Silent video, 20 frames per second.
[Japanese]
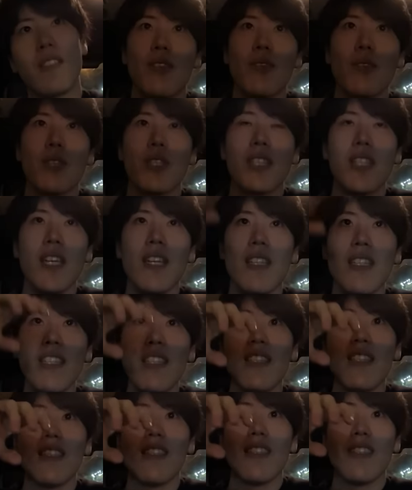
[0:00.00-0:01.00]
の下
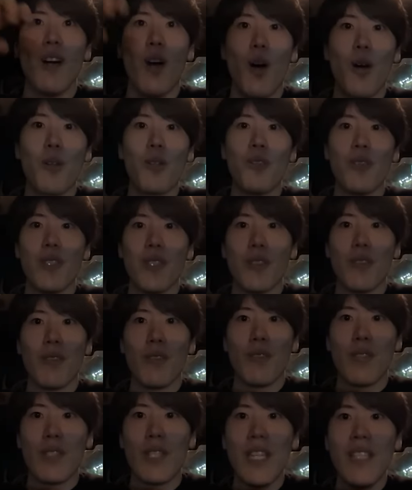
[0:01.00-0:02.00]
に、あるんだよ。
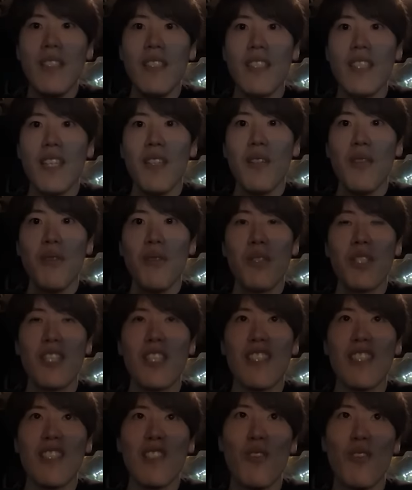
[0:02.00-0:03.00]
電車用の
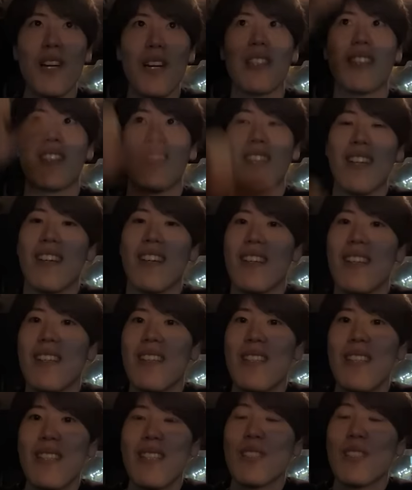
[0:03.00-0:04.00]
信号があって。
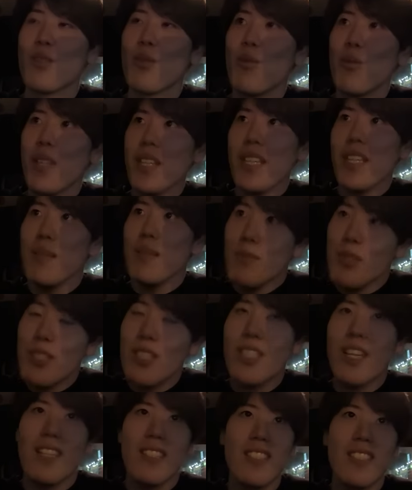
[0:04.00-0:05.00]
それが
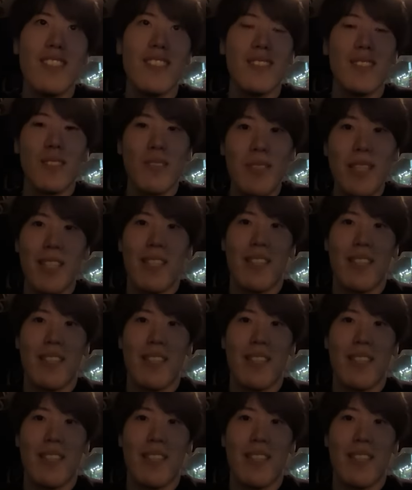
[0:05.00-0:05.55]
難しいんすよ